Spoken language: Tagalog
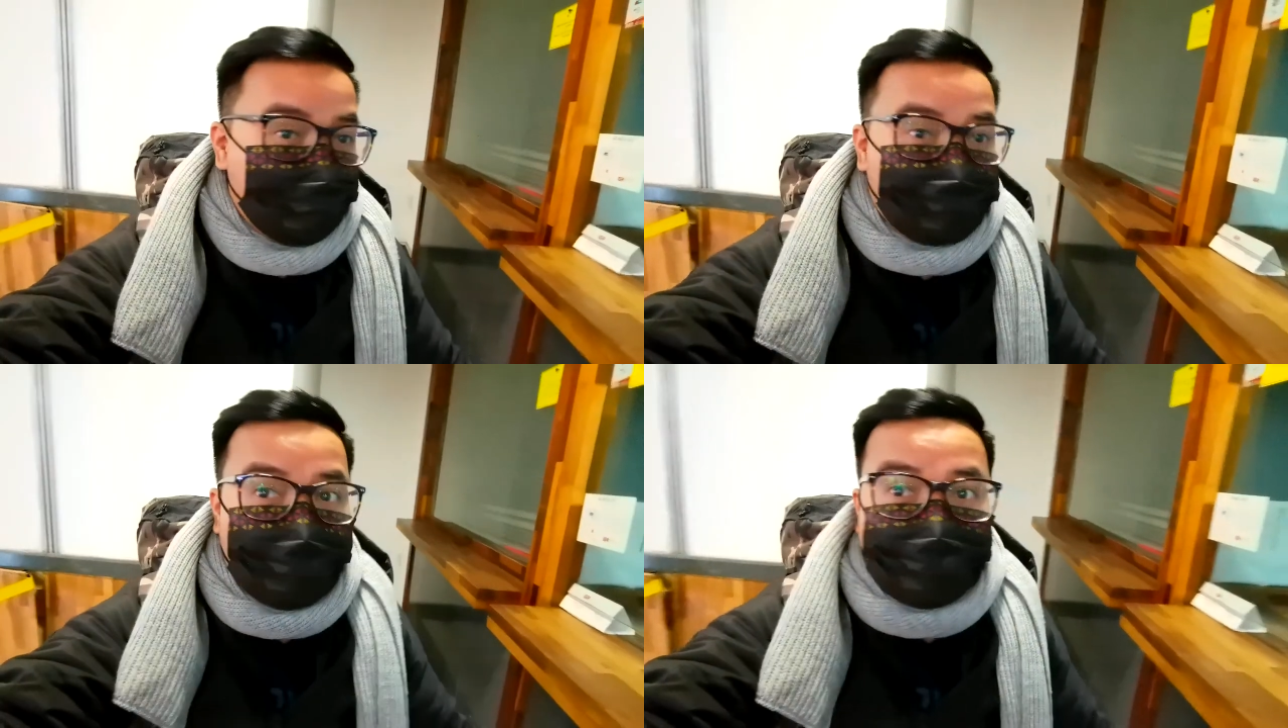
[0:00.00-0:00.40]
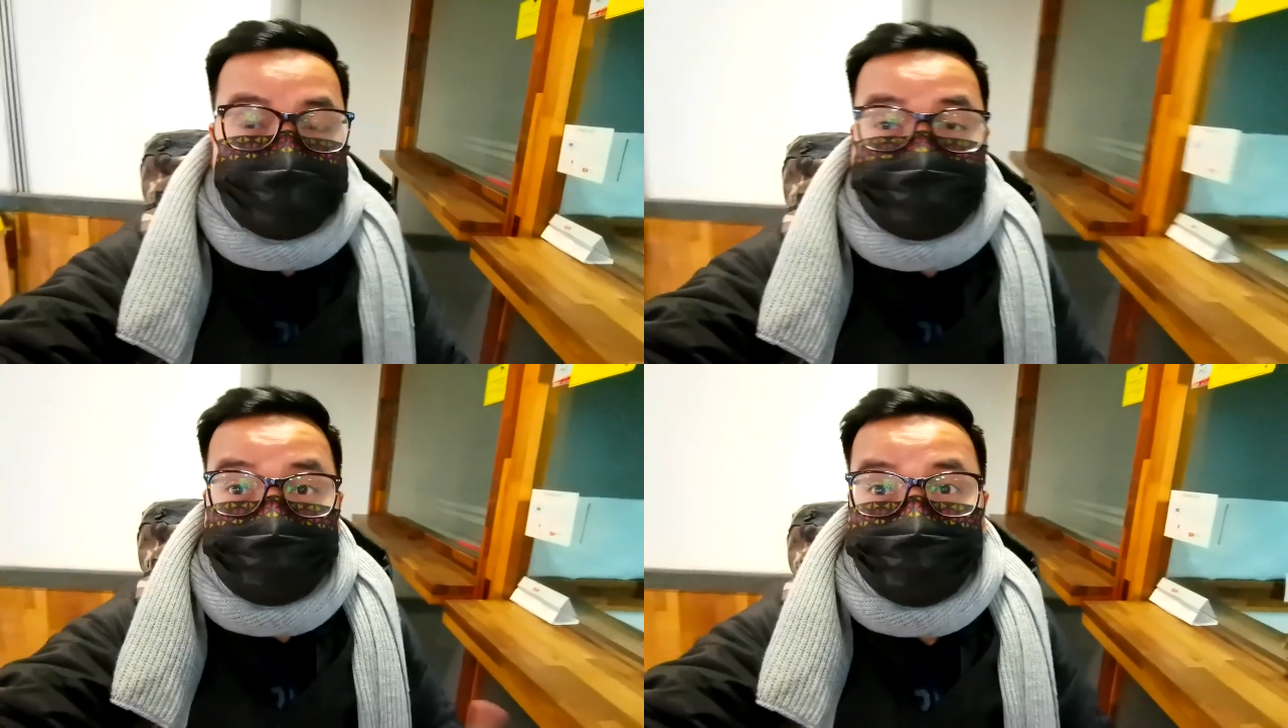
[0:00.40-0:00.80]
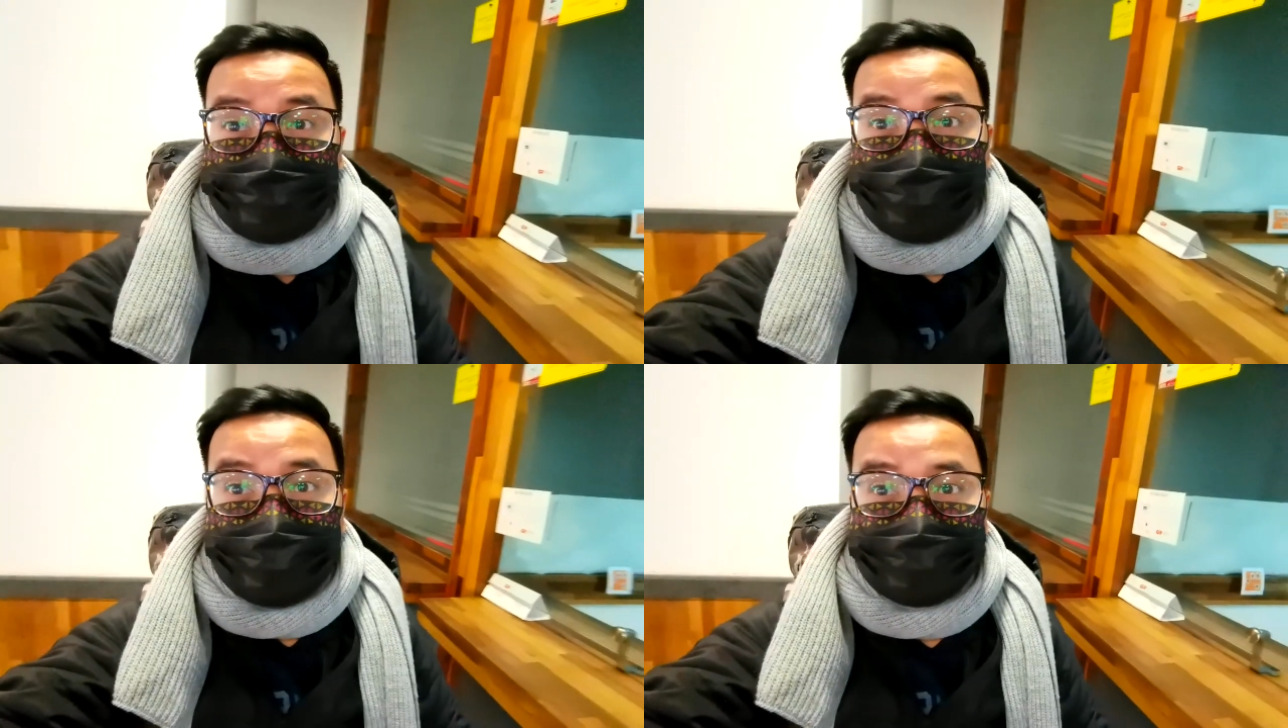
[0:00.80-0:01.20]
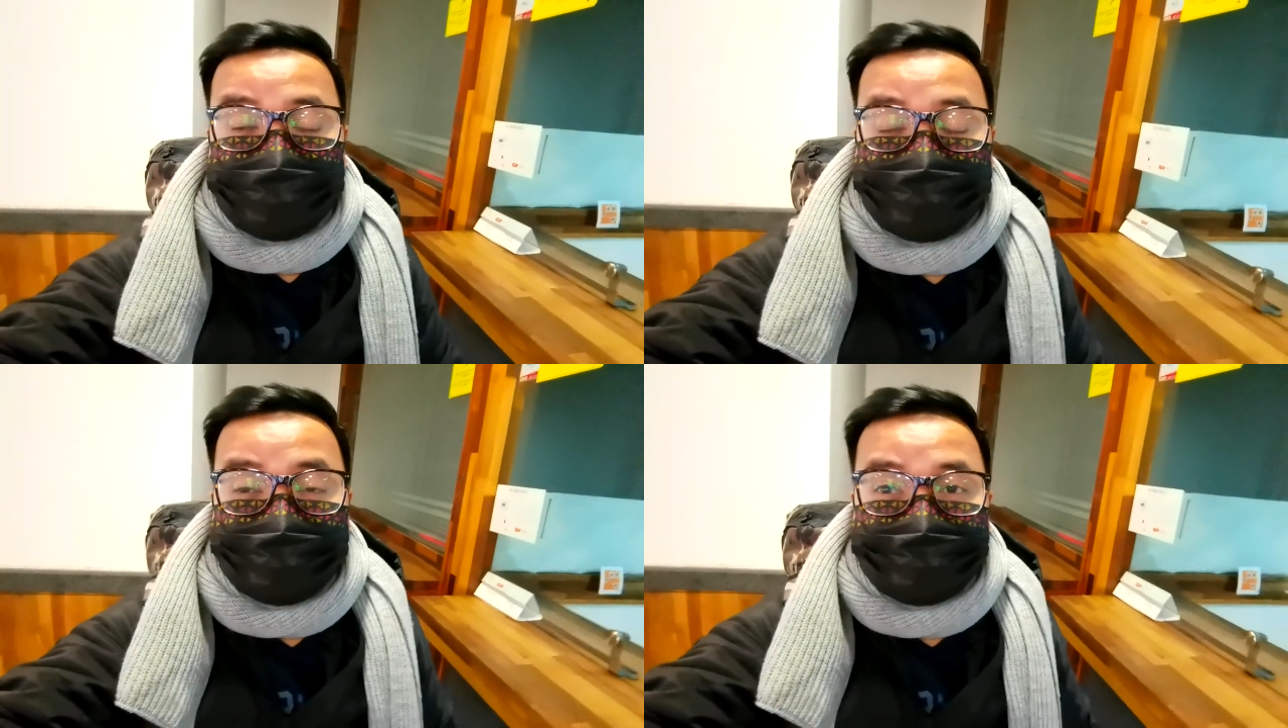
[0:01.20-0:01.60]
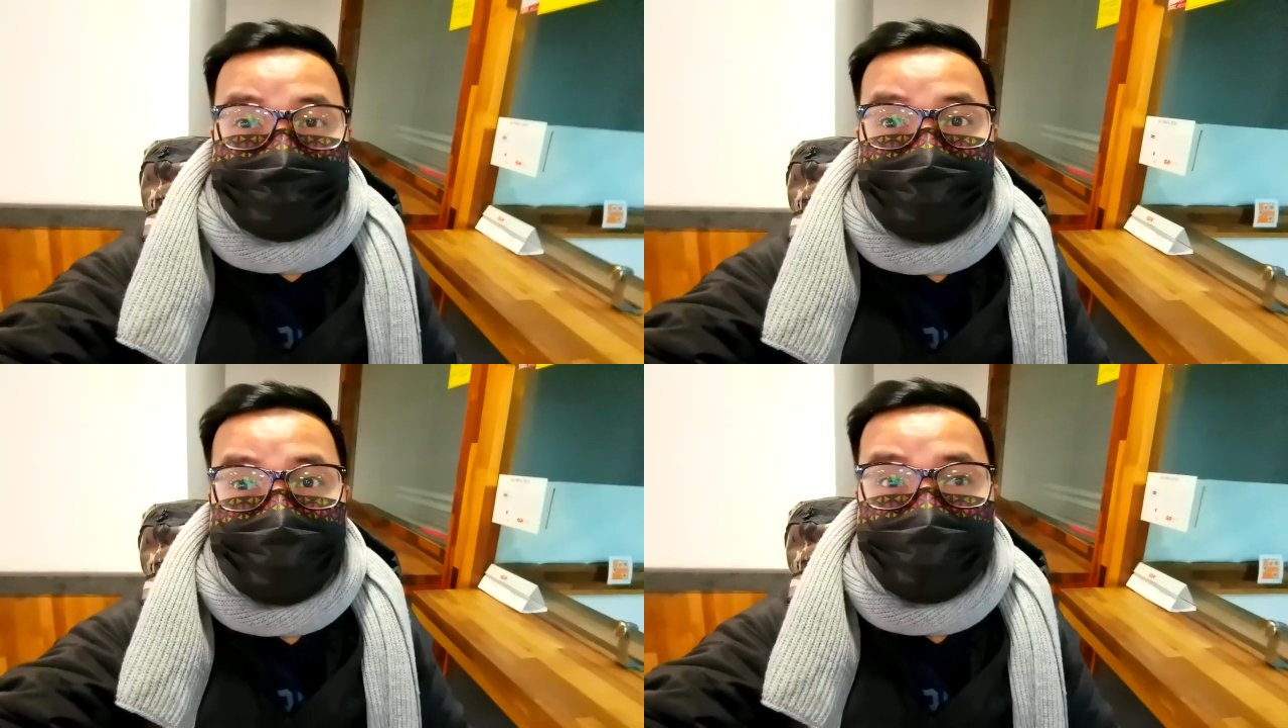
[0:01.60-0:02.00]
Rib ay first class,
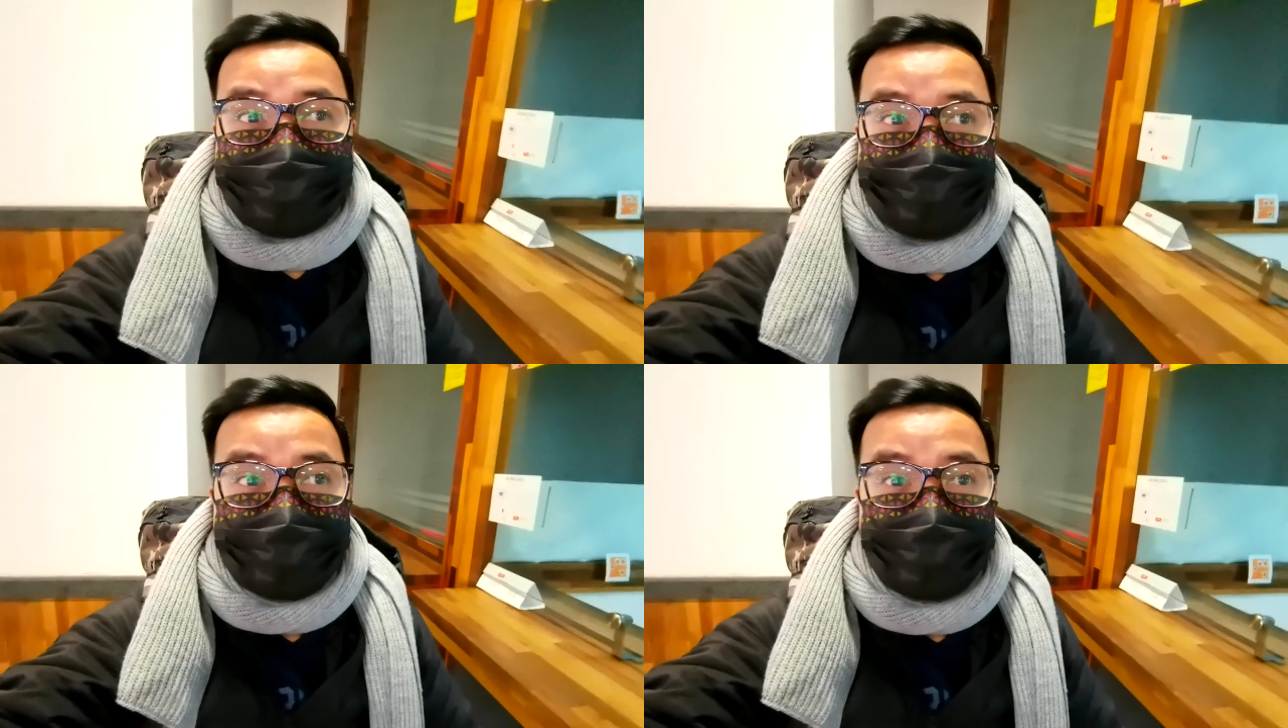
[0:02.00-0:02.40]
60 lari.